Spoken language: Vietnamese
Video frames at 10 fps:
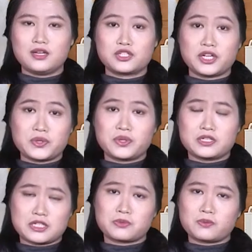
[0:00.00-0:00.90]
rất nhiều
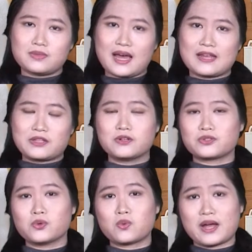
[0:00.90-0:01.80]
người trong chúng ta thường
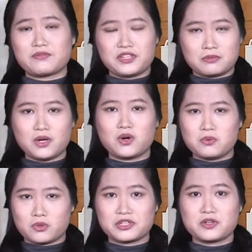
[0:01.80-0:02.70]
chủ quan với những bất
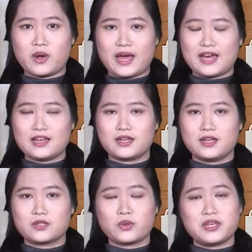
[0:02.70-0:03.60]
ổn của sức khỏe
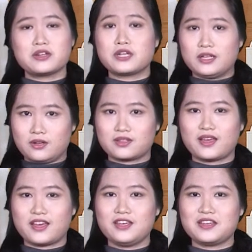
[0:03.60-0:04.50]
Tuy nhiên trên thực
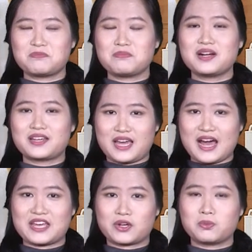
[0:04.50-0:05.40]
tế, bất kỳ
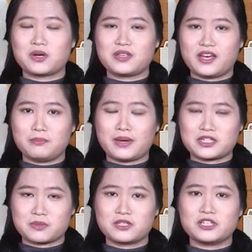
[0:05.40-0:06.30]
ai cũng có thể
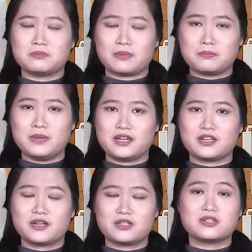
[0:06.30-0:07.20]
mang trong người mầm bệnh
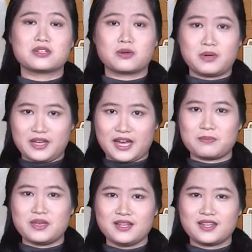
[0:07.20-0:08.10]
nhưng không hề hay
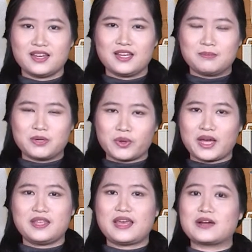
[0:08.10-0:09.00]
biết. Mời quý
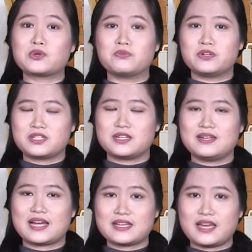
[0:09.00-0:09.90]
khán giả cùng Phương
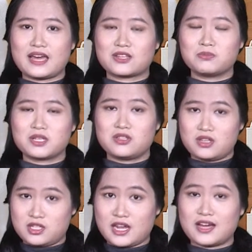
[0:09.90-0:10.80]
Trinh lắng nghe thông tin
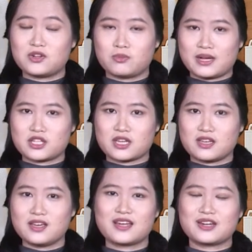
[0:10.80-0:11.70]
chia sẻ của bác
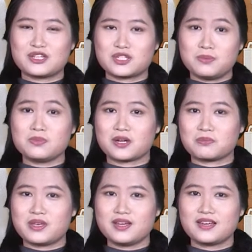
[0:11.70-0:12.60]
sĩ để sớm
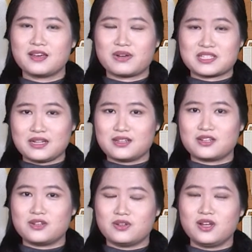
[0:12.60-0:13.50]
nhận biết và xác
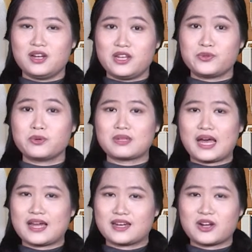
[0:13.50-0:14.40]
định được liệu chúng
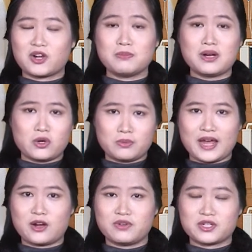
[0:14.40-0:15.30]
ta đang có bất ổn
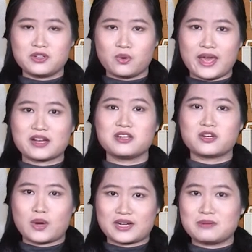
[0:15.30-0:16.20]
nào về sức khỏe có
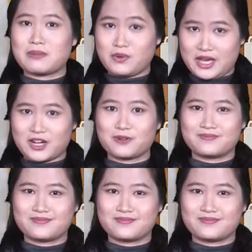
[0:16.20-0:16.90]
liên quan đến máu hay không.